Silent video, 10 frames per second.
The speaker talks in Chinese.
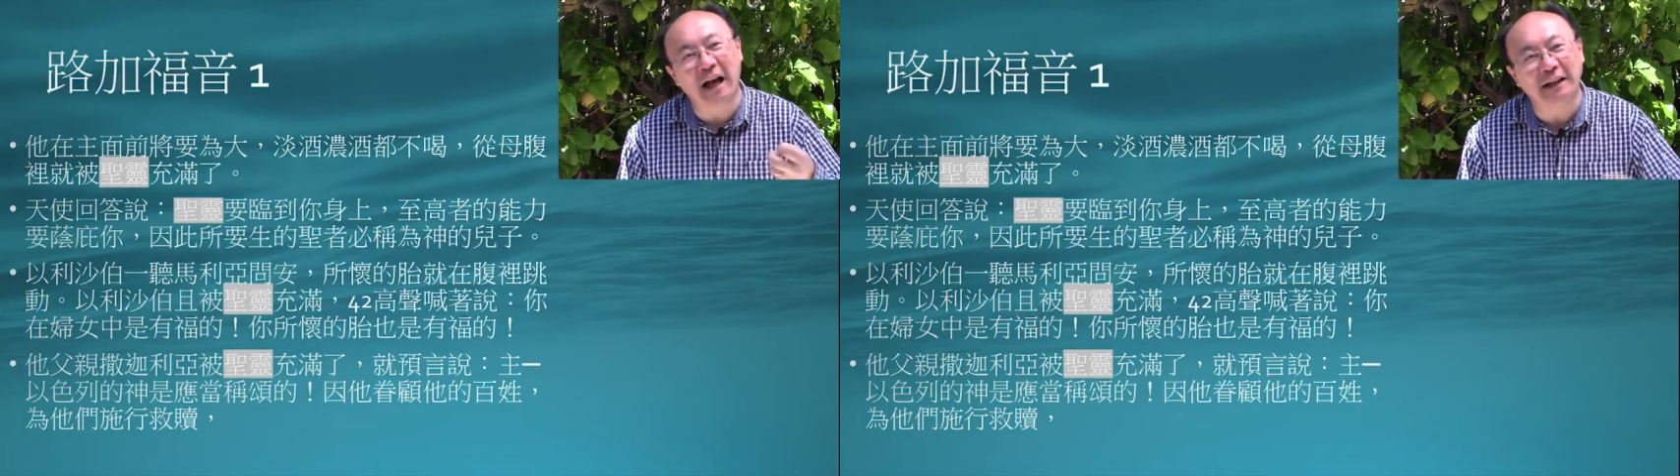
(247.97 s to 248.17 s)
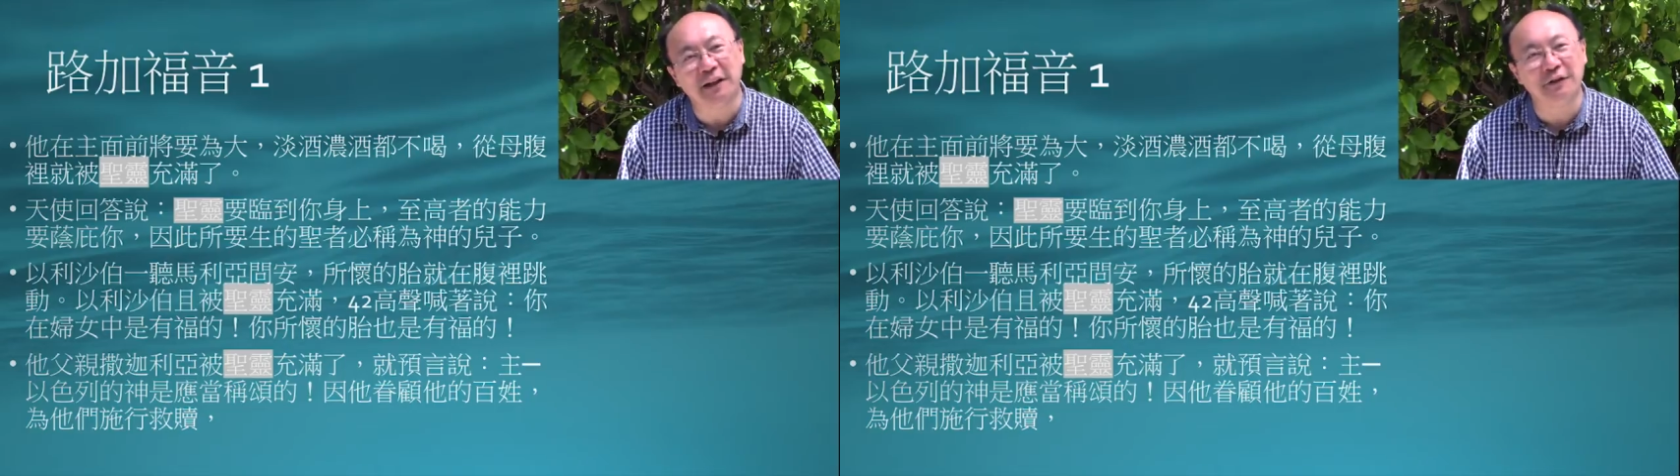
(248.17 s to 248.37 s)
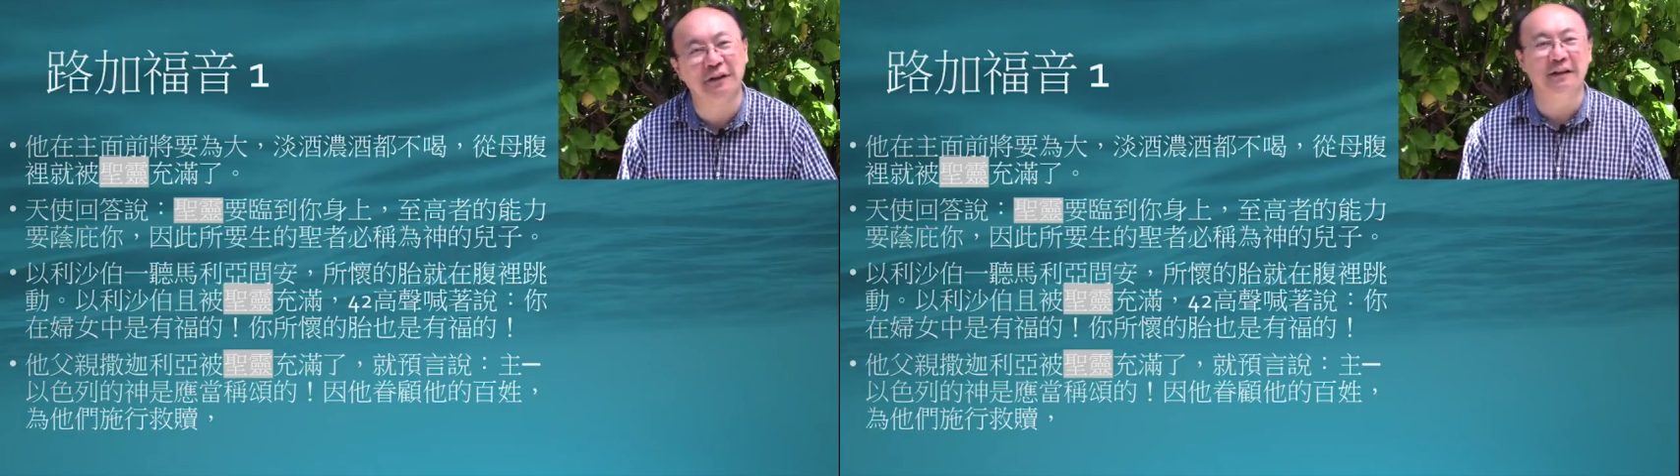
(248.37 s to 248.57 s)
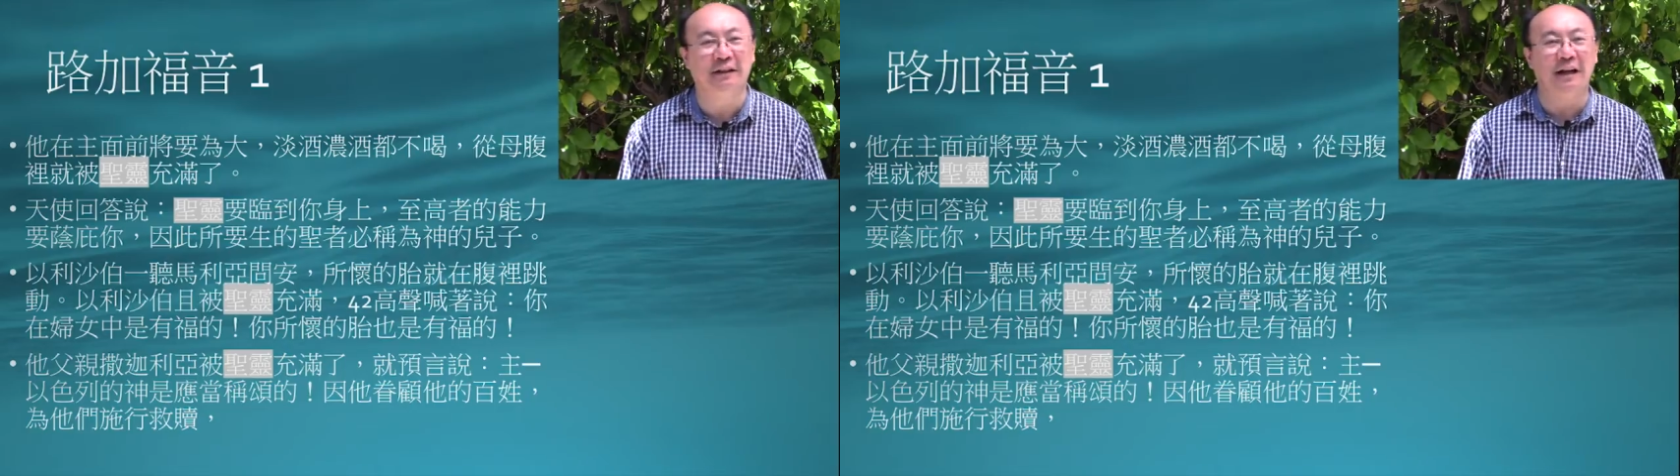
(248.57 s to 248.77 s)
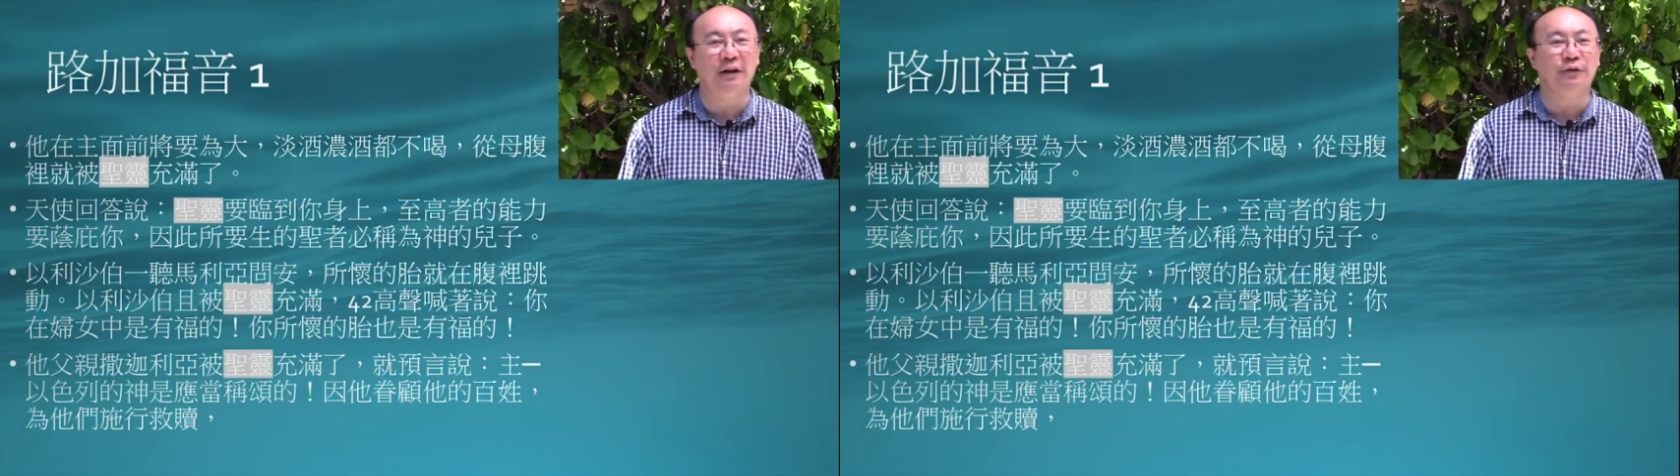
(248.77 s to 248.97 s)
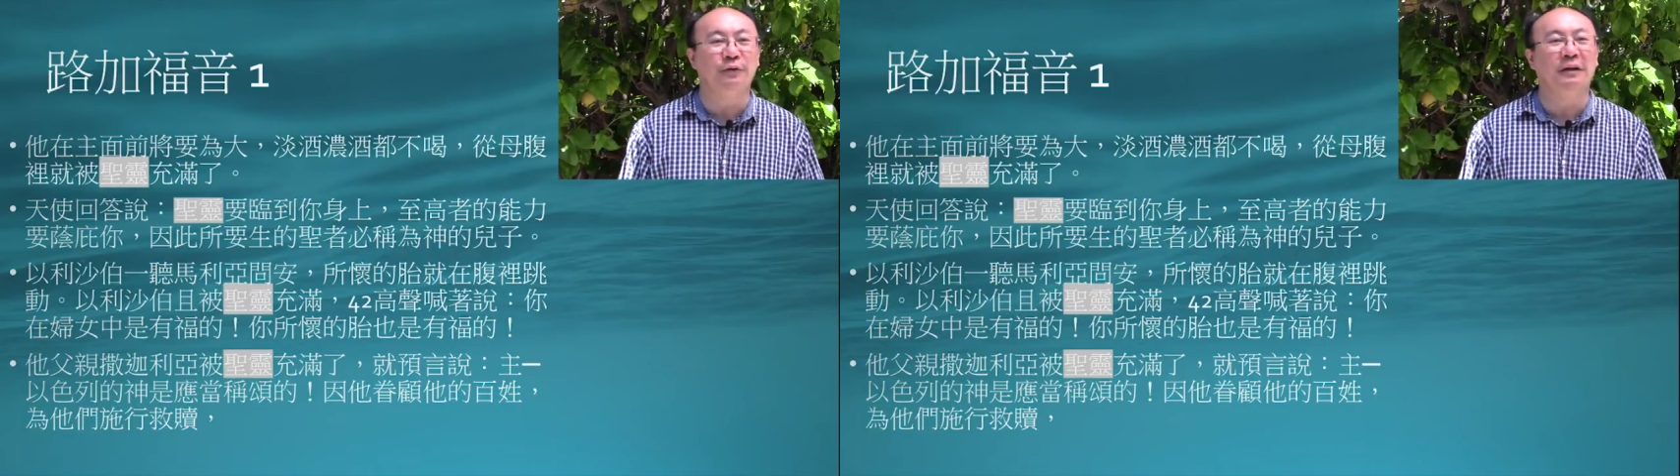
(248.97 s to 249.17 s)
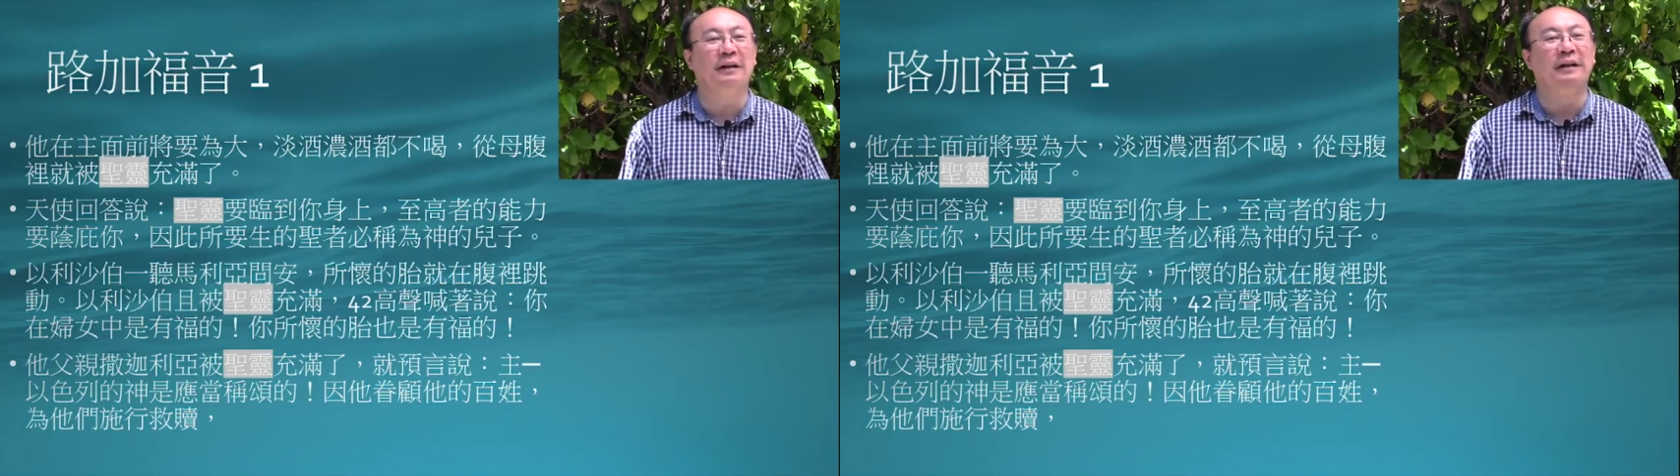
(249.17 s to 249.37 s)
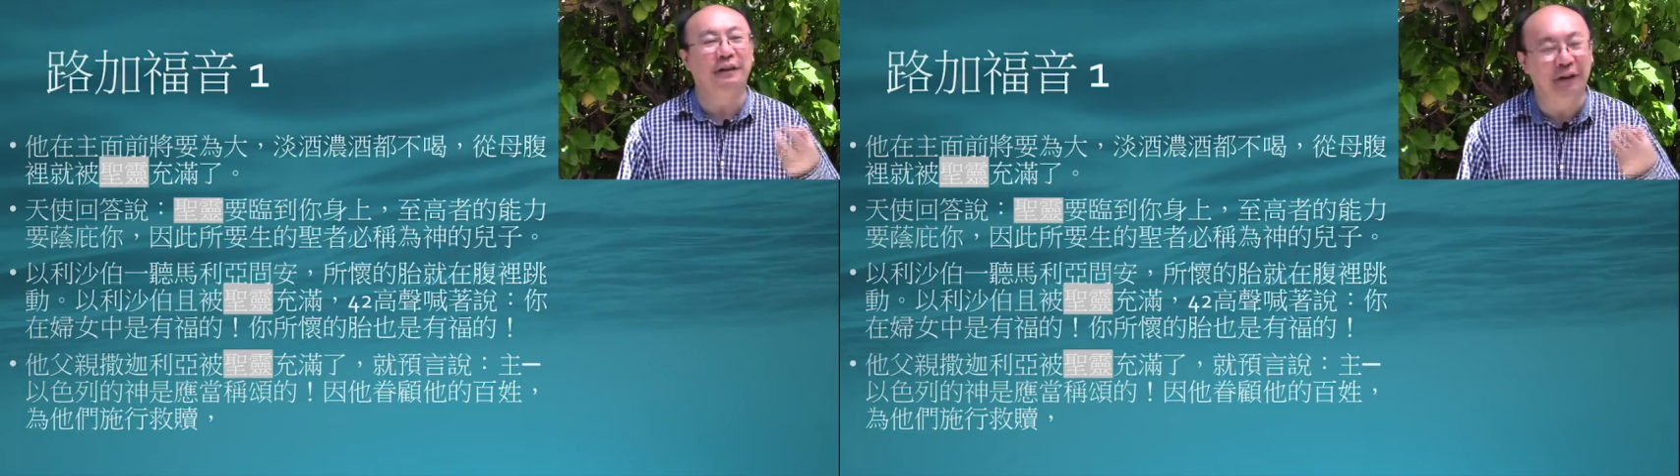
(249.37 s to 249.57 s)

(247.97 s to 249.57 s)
来到人的当中了，